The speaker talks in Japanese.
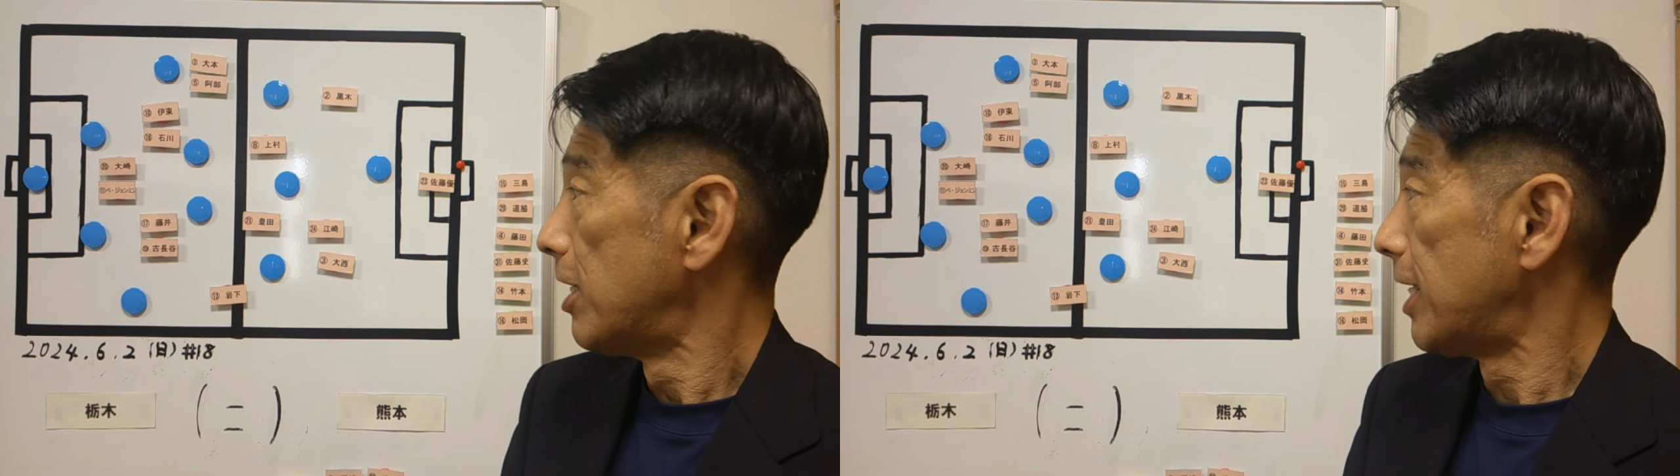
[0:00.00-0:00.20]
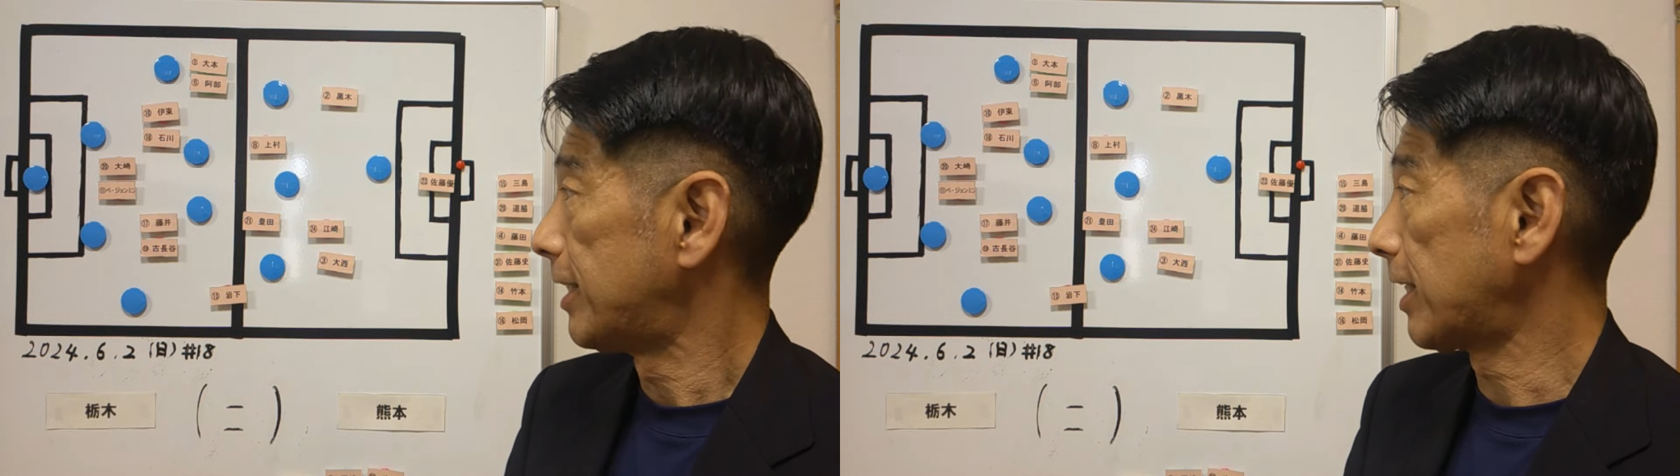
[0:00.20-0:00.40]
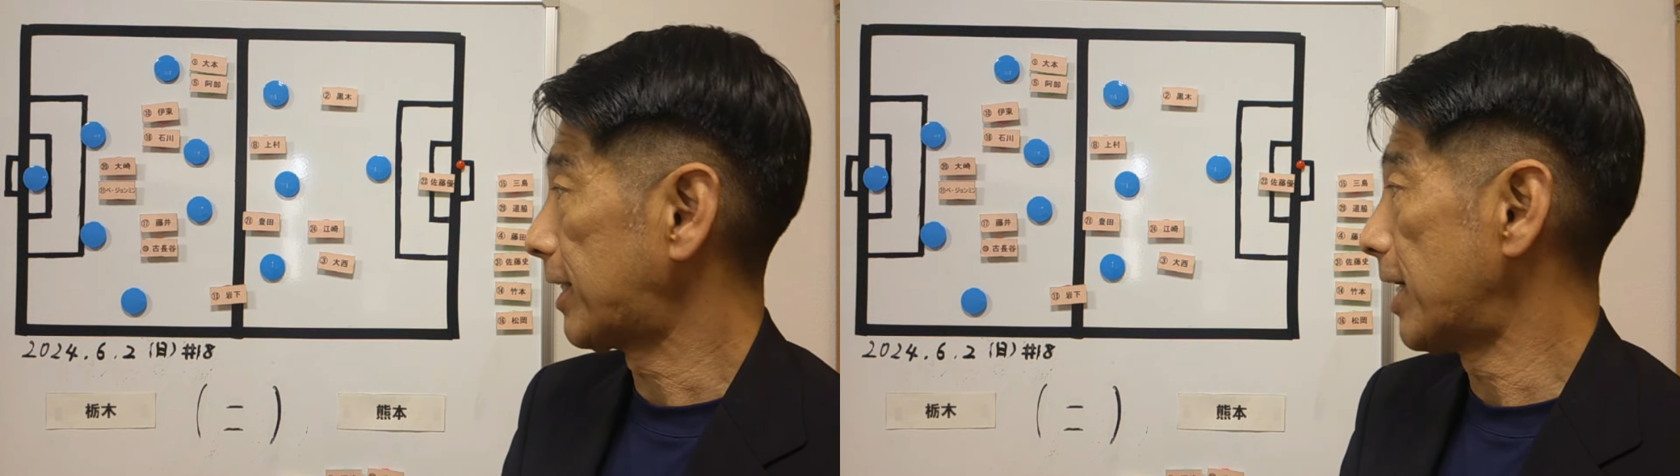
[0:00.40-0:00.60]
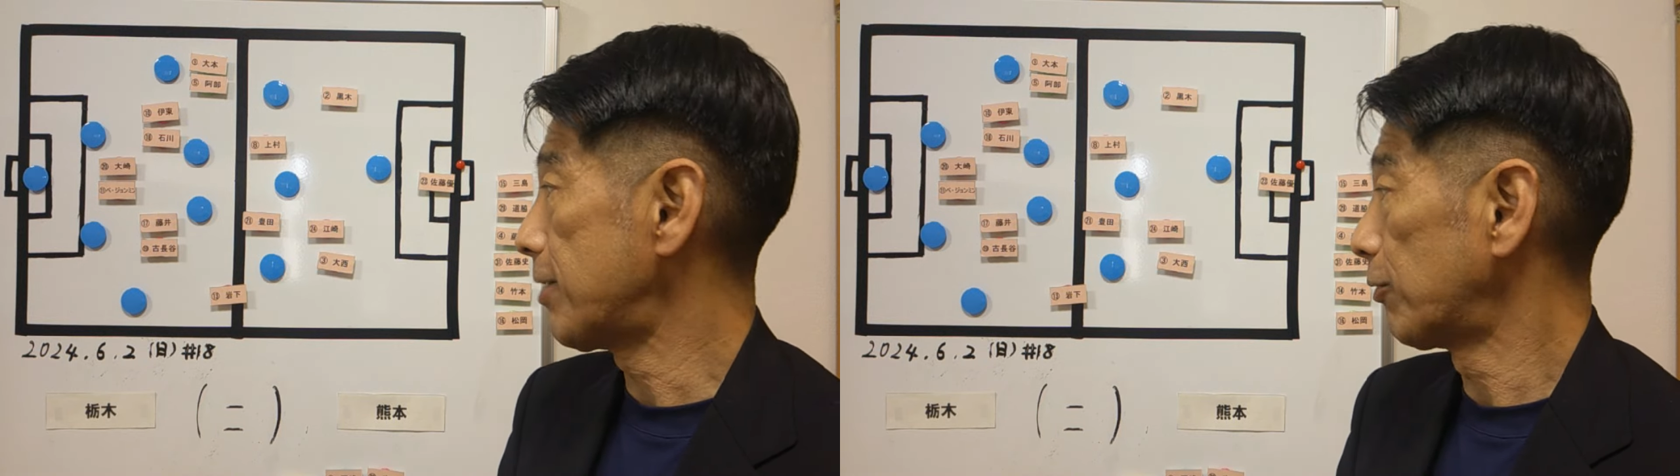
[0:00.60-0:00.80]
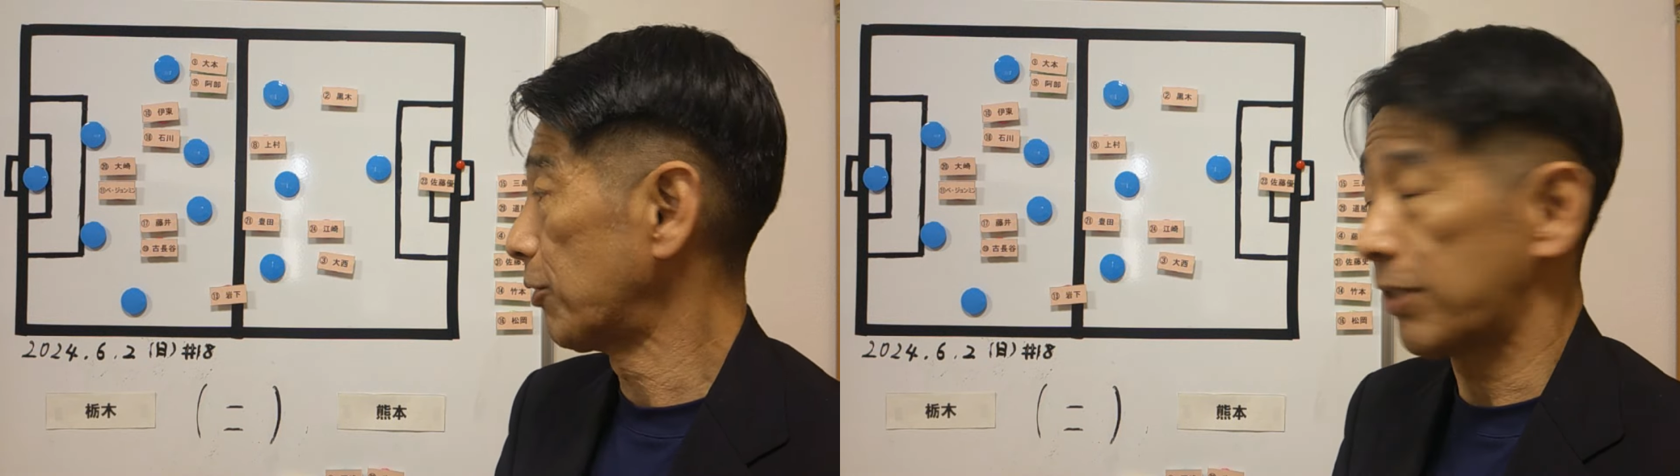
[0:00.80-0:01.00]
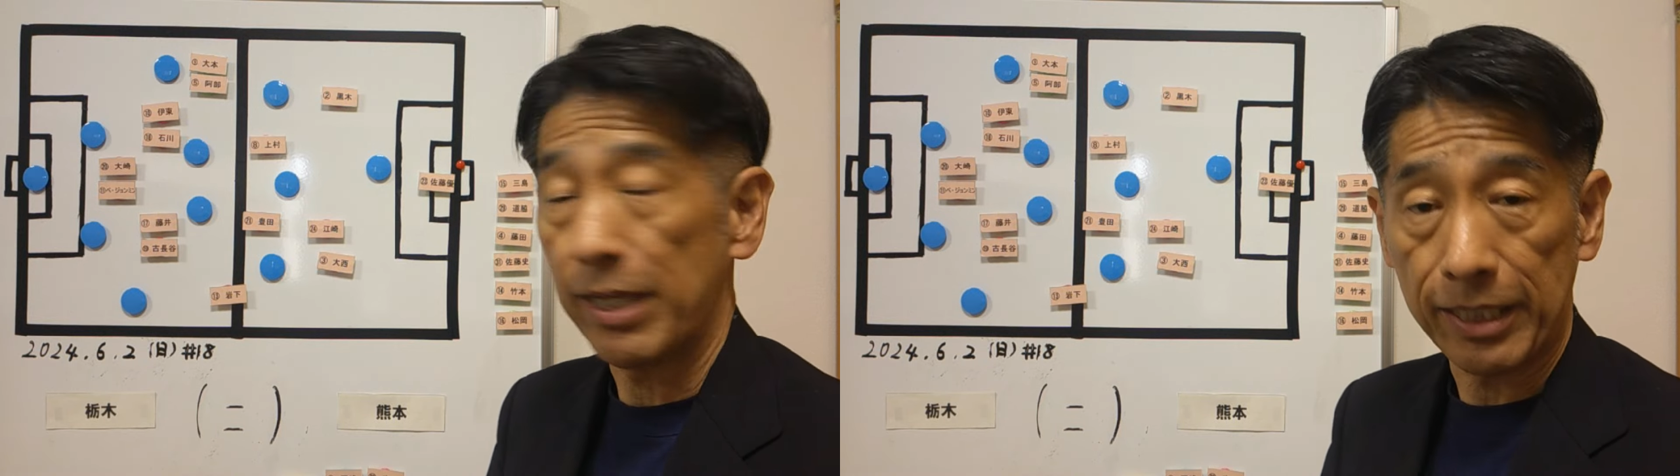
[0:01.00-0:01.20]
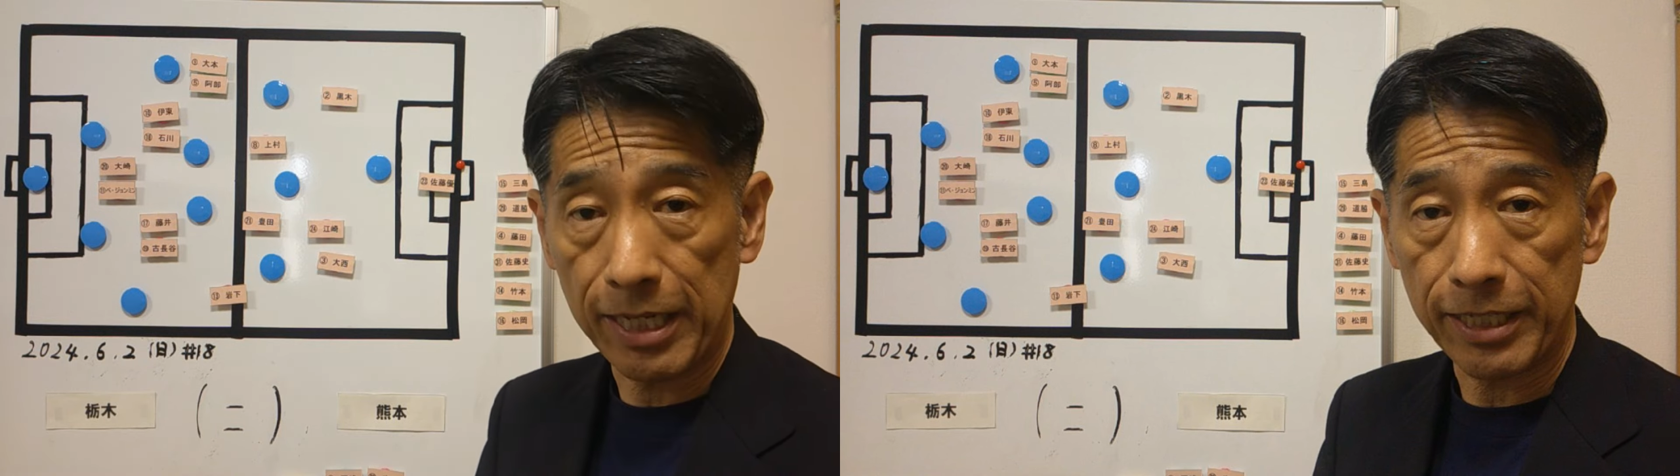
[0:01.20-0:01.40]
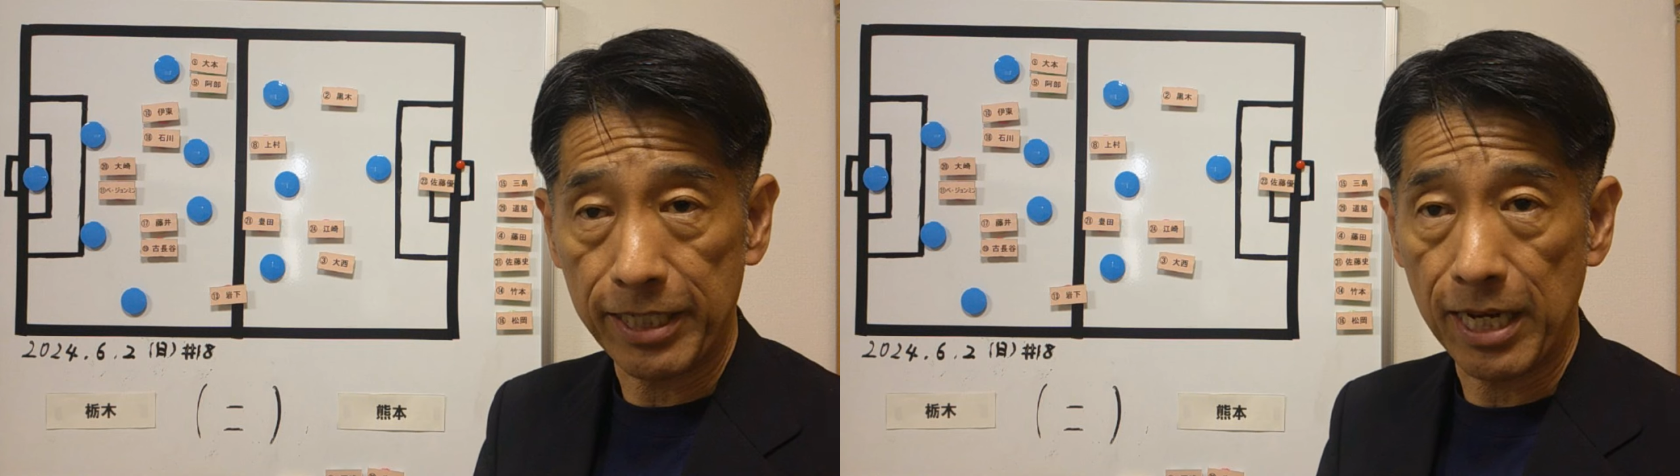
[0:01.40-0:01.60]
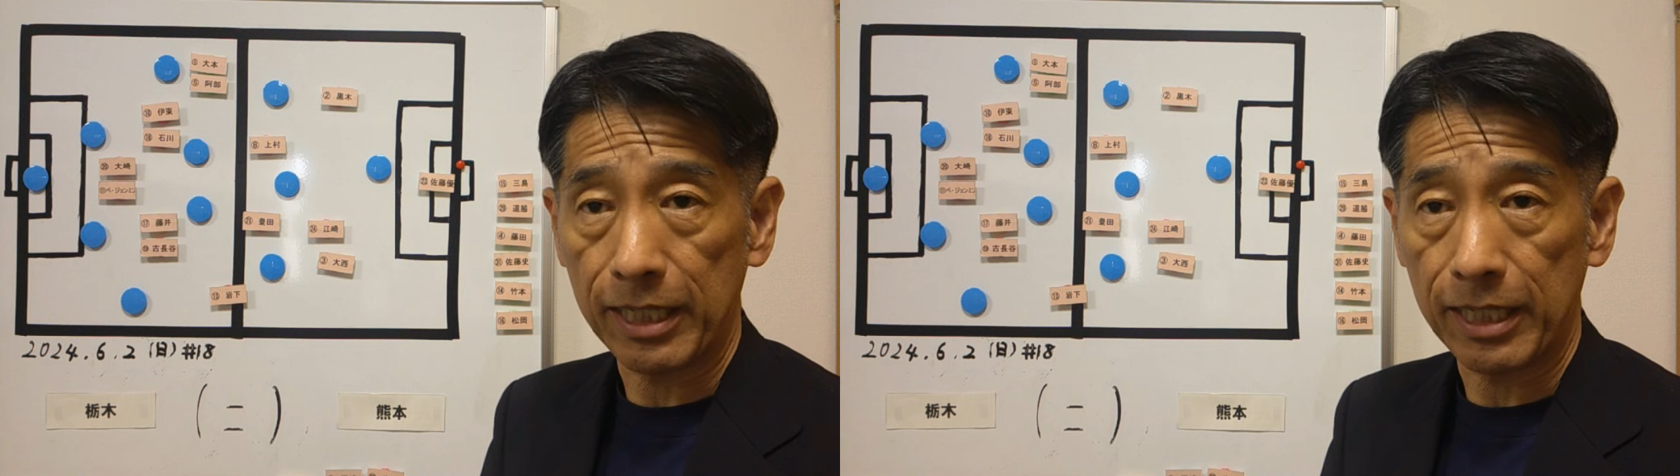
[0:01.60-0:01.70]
えー、絶対に落としてはいけない試合、